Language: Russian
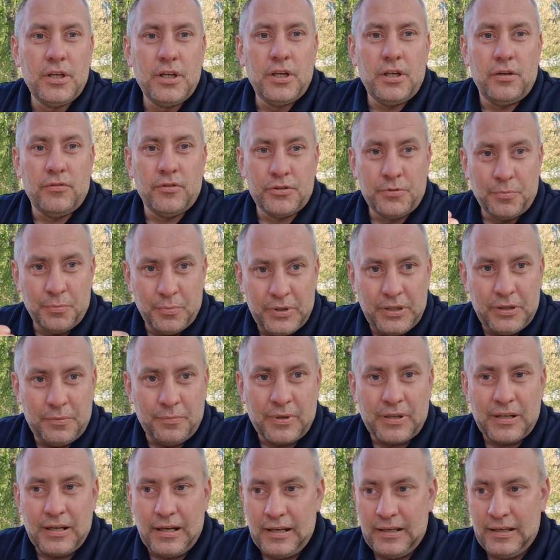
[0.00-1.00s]
Вот мы
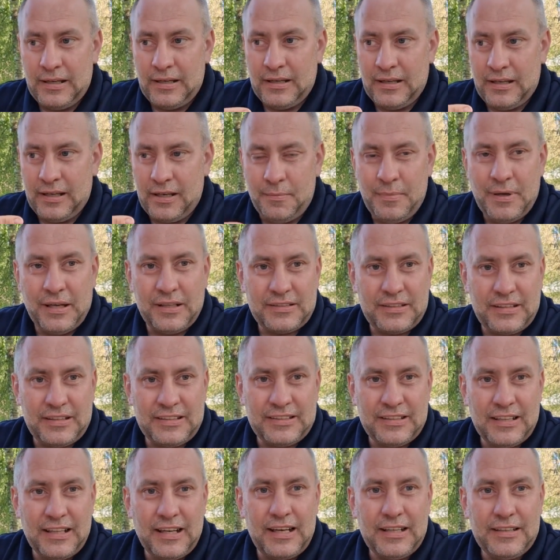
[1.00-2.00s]
брали ребят
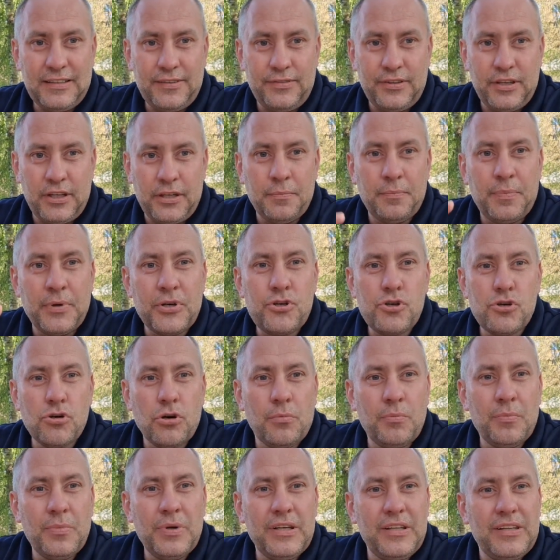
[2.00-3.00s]
из Латвии, причем
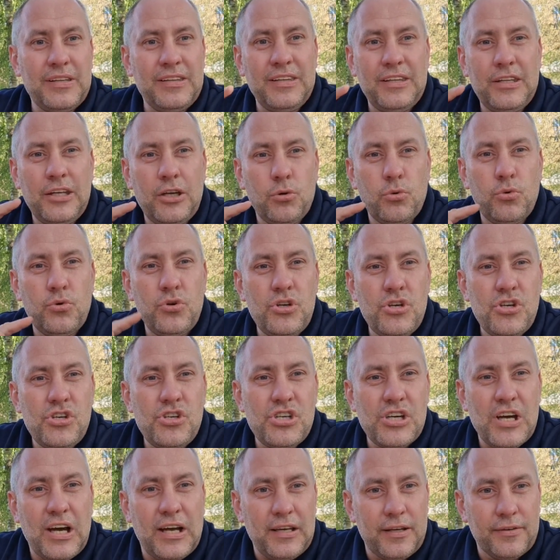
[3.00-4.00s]
мы не
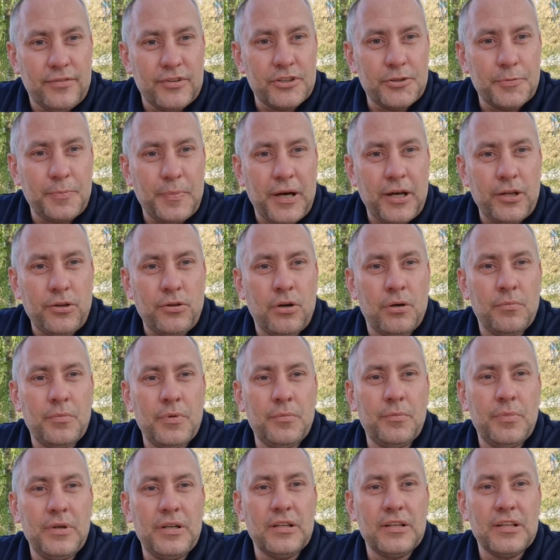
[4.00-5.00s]
уезжали в Испанию, а мы
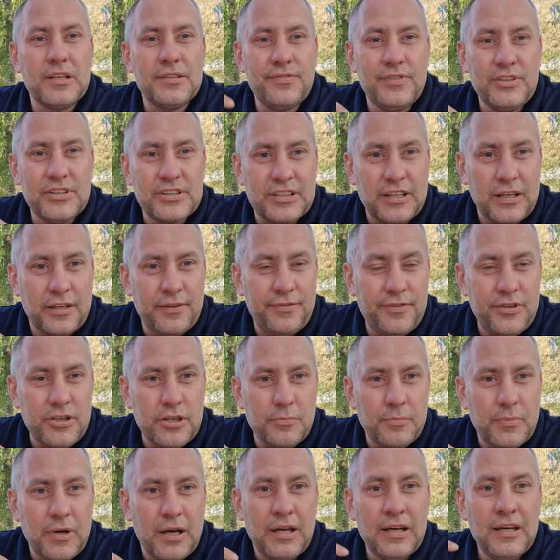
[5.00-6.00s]
были латвийская
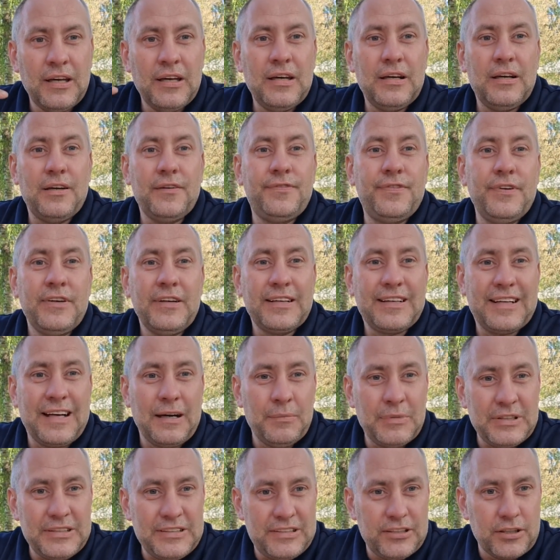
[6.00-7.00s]
фирма в
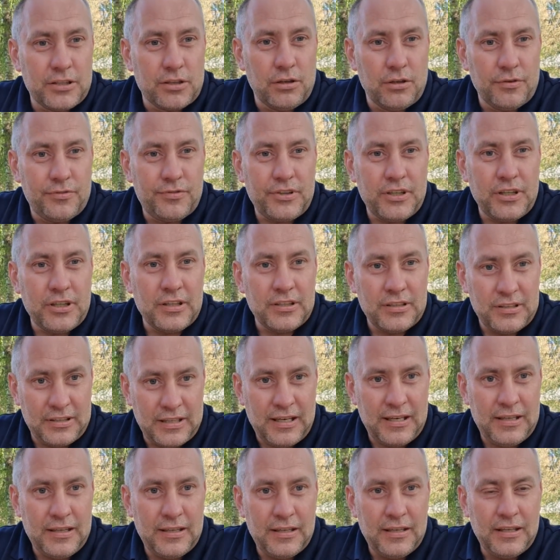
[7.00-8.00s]
командировке,
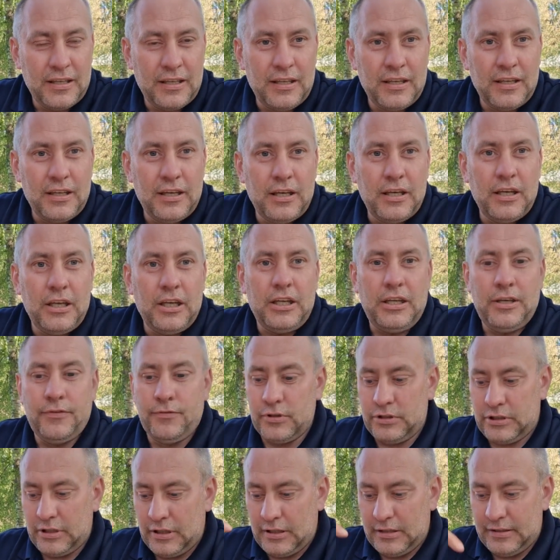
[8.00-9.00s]
да? И
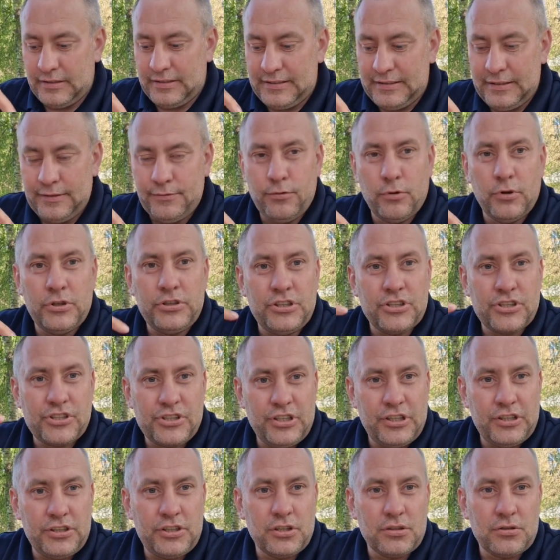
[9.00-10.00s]
вот
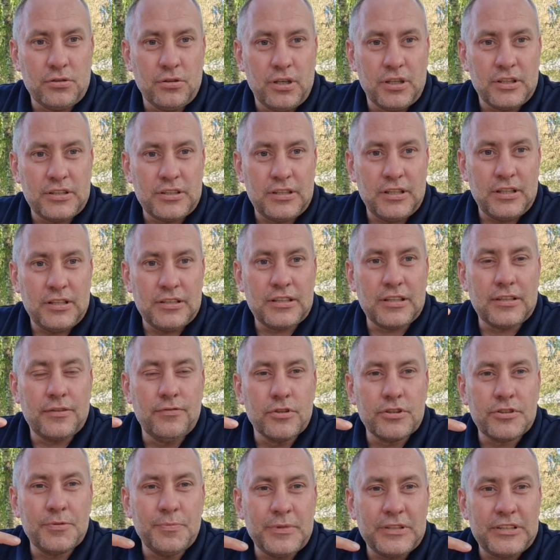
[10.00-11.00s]
сегодняшняя ситуация. Так
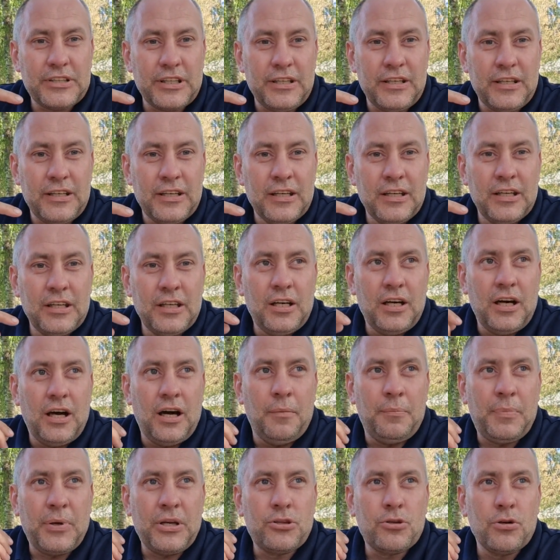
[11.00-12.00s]
вот, смотри,
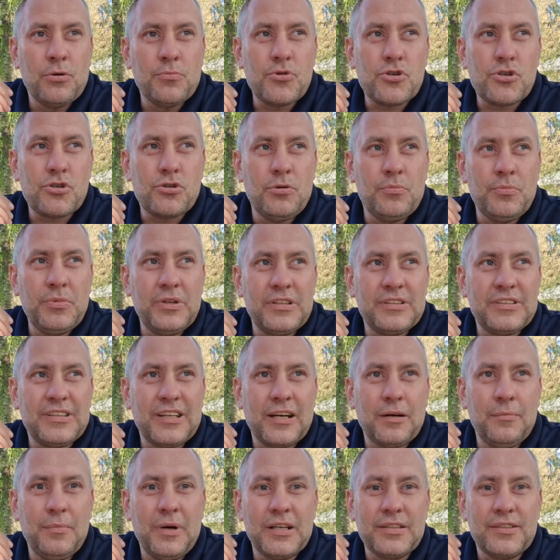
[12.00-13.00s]
а при том, что мы
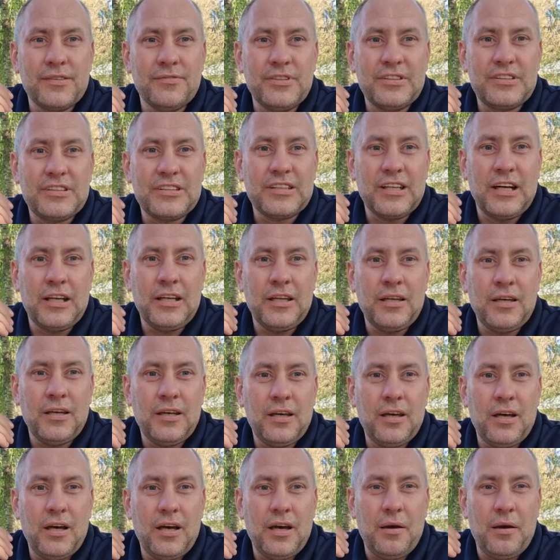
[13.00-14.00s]
зарабатывать стали
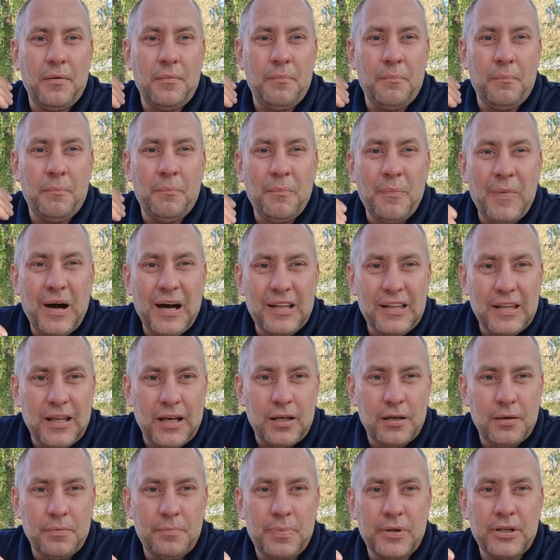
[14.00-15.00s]

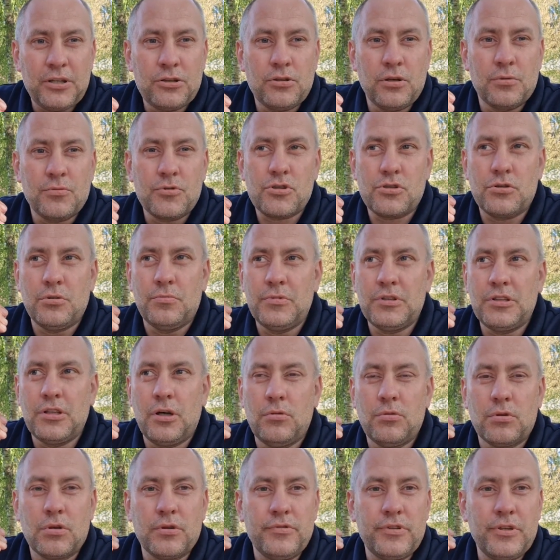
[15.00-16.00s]
мало, при том, что мы на
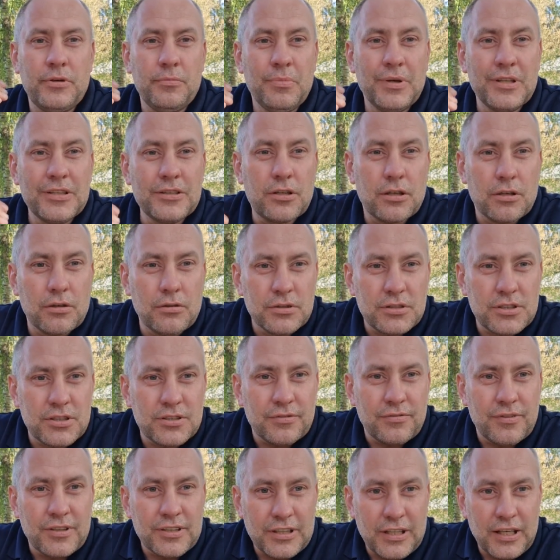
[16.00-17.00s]
уровне
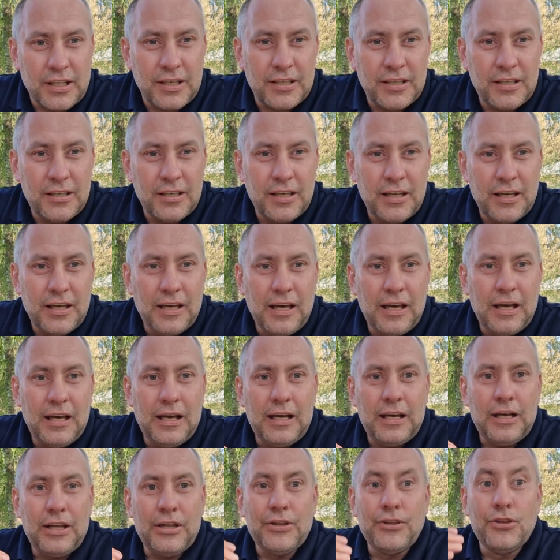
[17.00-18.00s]
банкротства, да?
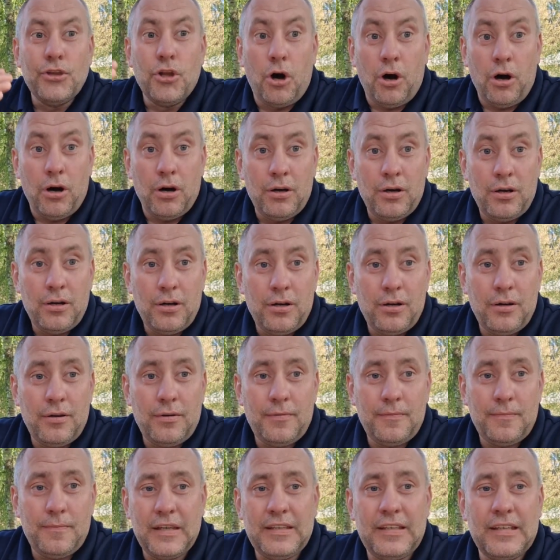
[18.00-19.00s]
Но
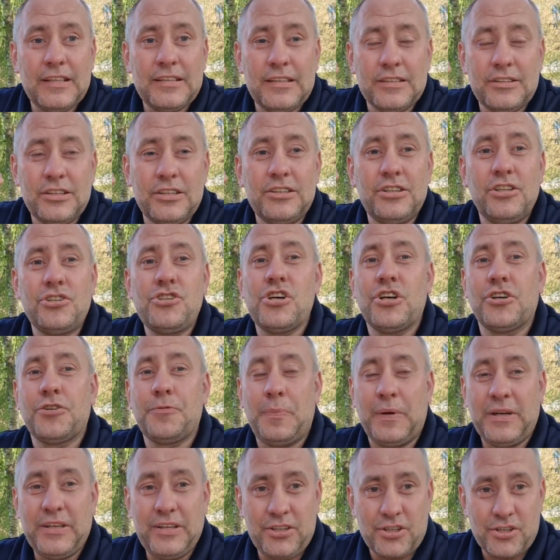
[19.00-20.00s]
если ты сейчас
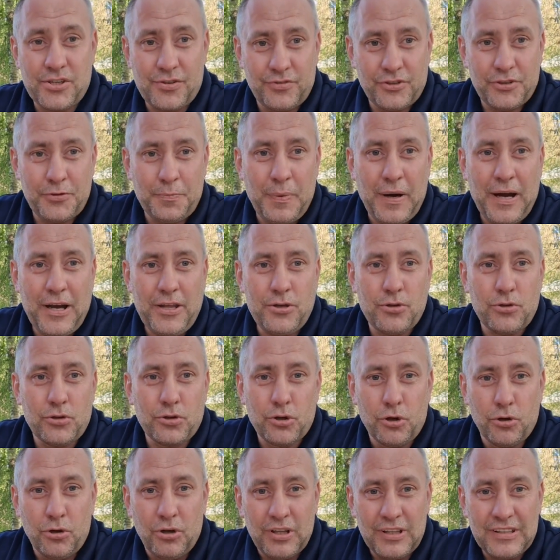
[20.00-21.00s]
поедешь в Испанию,
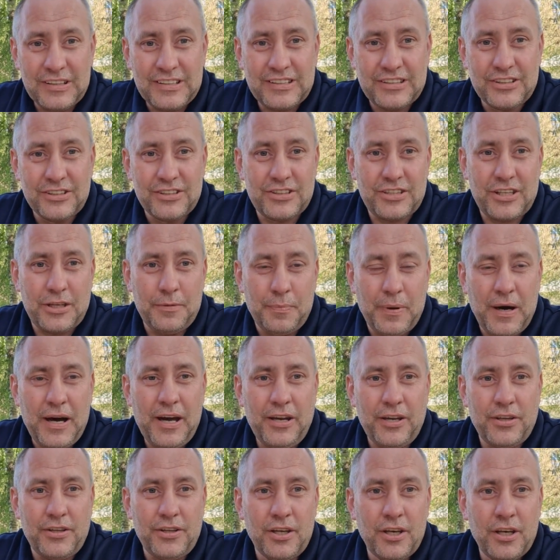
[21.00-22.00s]
то латышский
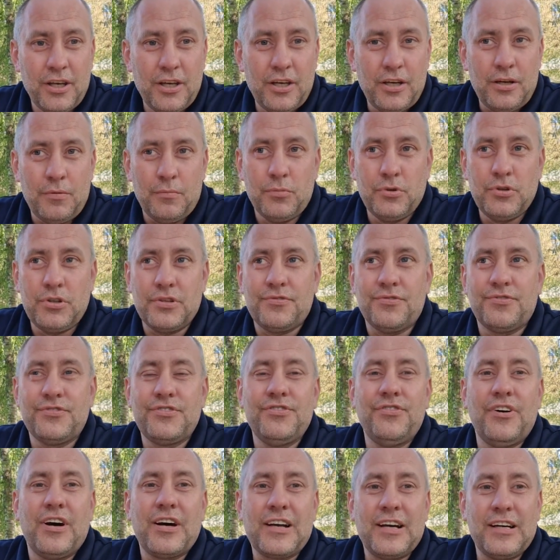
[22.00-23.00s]
парень будет в
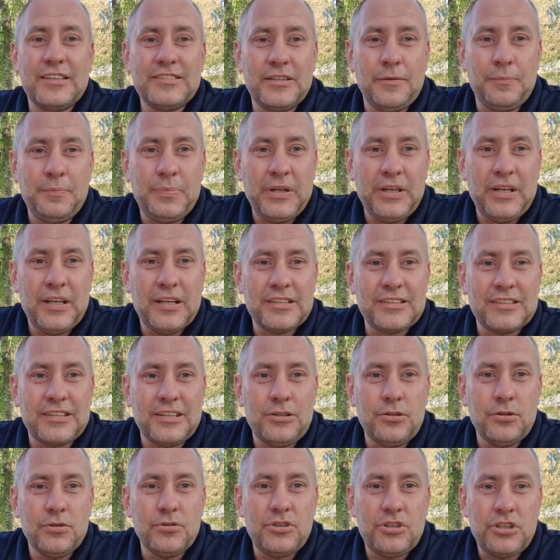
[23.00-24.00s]
два раза
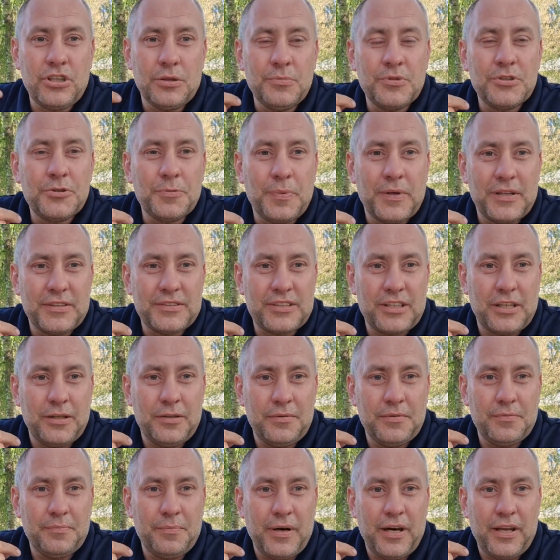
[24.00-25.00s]
переоценен, чем
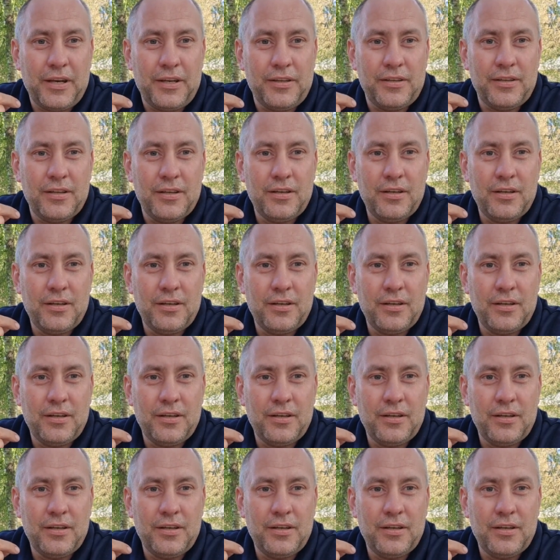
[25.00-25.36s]
испанский парень.